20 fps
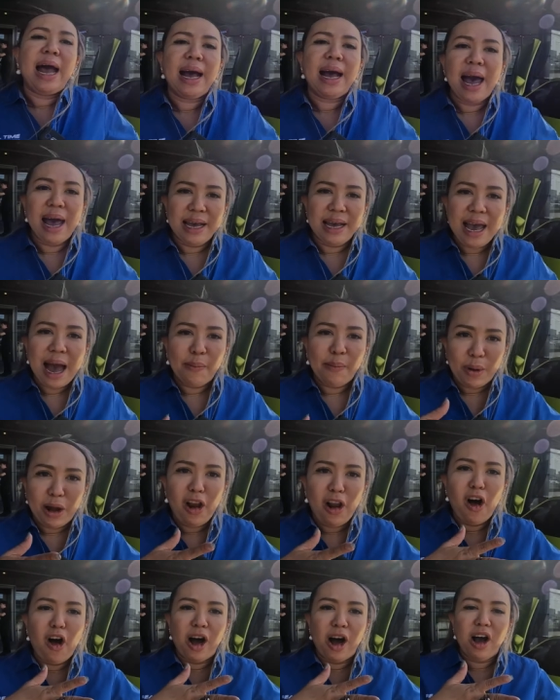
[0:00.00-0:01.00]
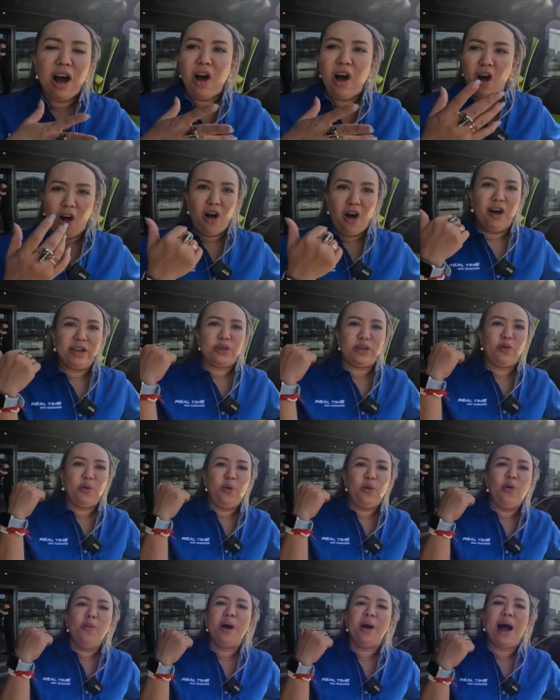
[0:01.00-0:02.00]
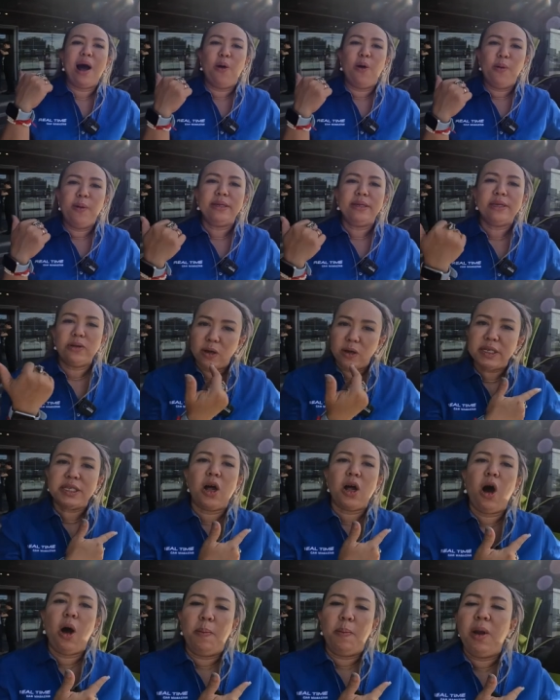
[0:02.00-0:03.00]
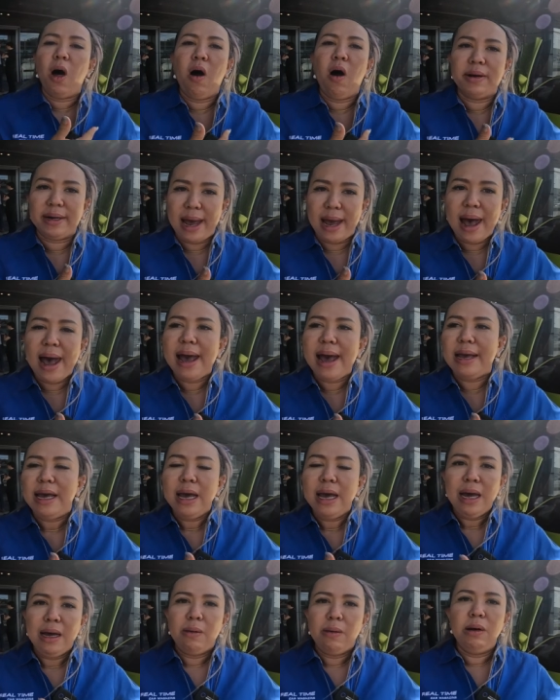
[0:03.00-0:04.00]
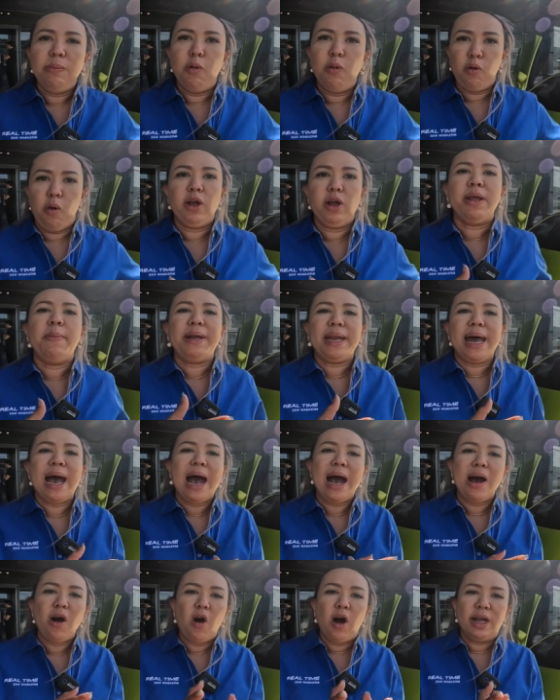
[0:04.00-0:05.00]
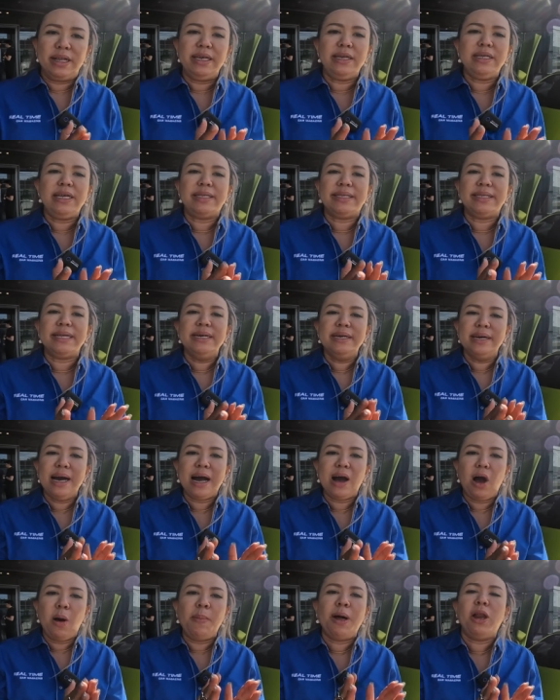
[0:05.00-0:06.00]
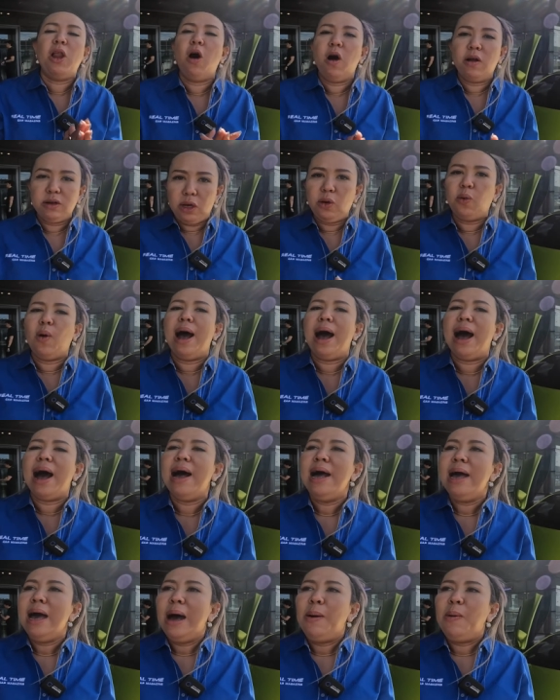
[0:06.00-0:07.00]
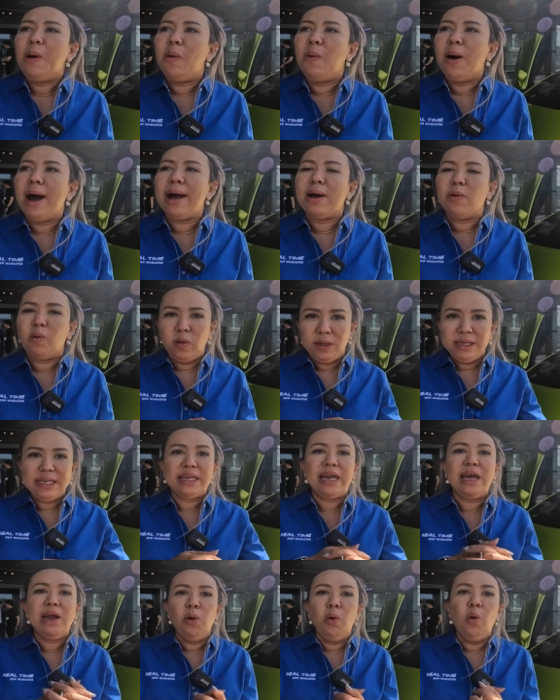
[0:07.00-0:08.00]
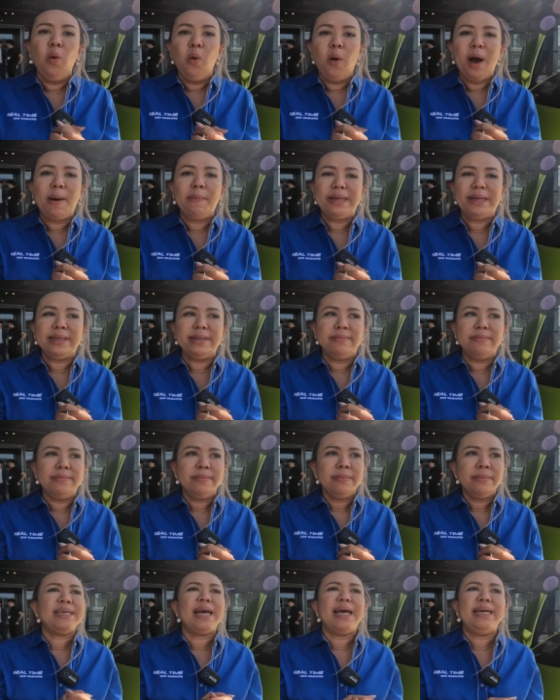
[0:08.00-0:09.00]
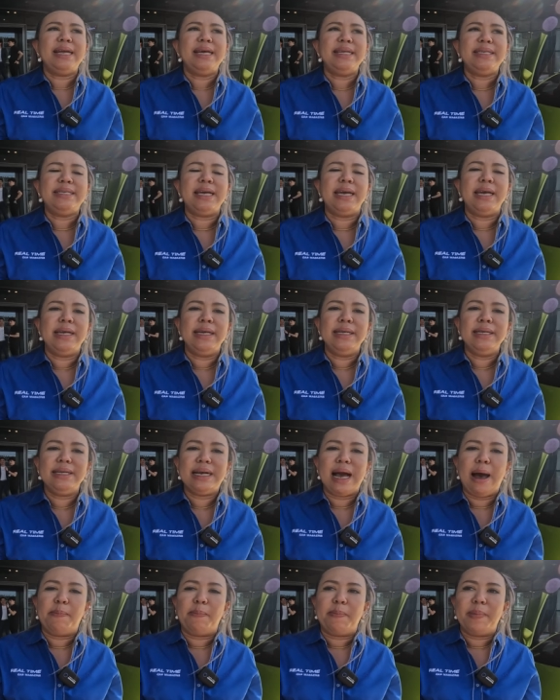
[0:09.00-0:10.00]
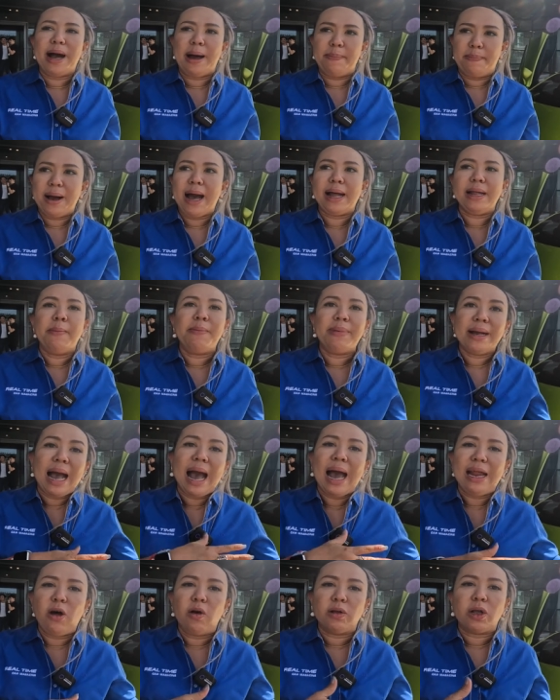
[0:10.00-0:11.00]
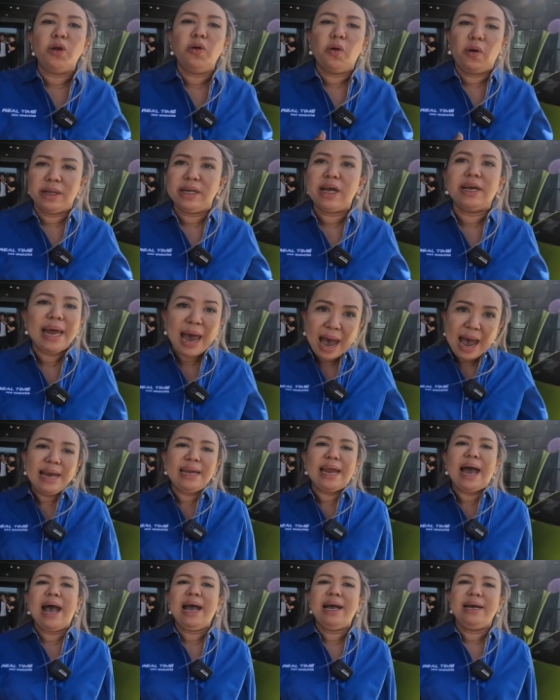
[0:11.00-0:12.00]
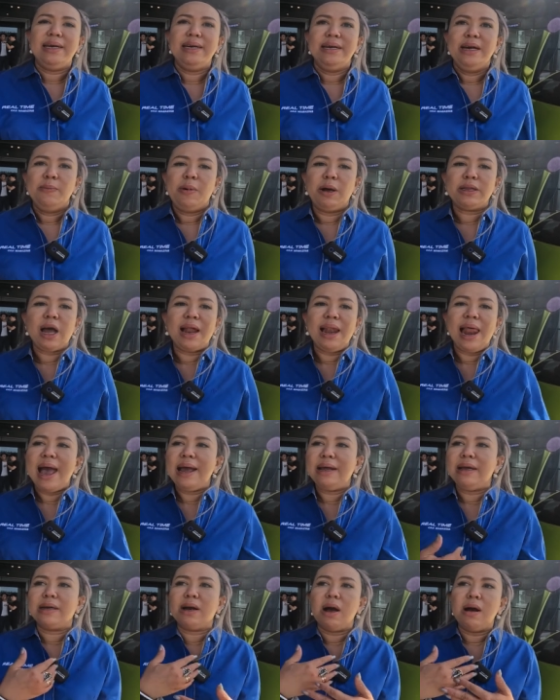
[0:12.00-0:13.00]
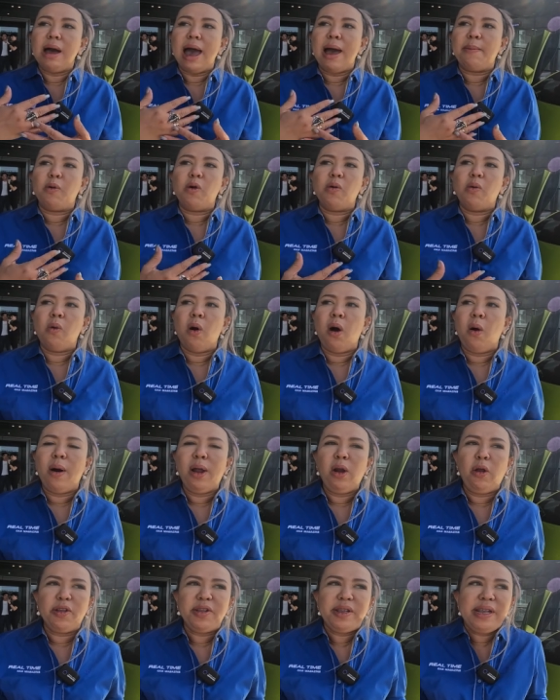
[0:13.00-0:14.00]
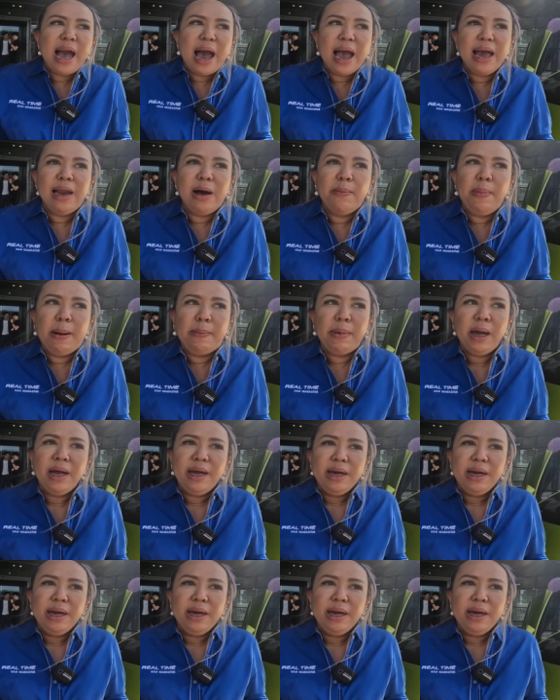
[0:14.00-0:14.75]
ถ้าใครอยากมาลองก็ขอโชว์รูมเขาทดสอบลองได้คือบุคคลธรรมดาก่อนที่จะซื้อก็มาลองดีกว่า เพราะว่าคุณจะได้รู้ว่ามันใช้ได้จริงกับกับการทำงานออกถนนก็ได้นะ เพราะตอนแรกก็แอบกลัวว่ารถใหญ่แล้วแบบ